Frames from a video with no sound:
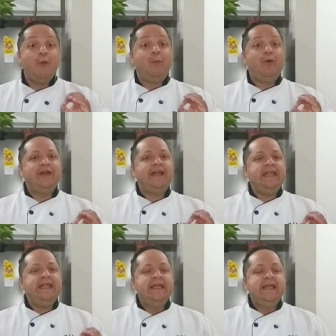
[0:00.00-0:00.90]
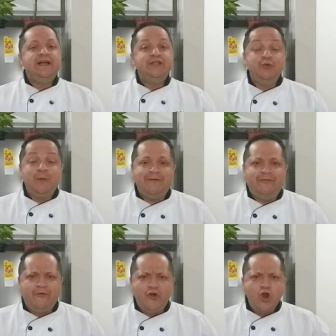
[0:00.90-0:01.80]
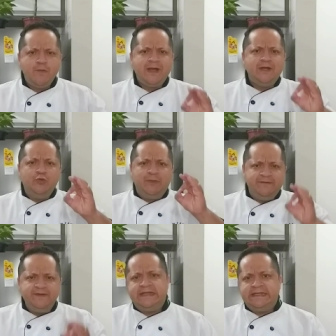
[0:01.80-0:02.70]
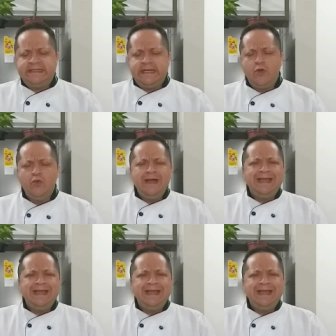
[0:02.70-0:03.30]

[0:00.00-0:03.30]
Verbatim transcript: porém de uma forma, numa versão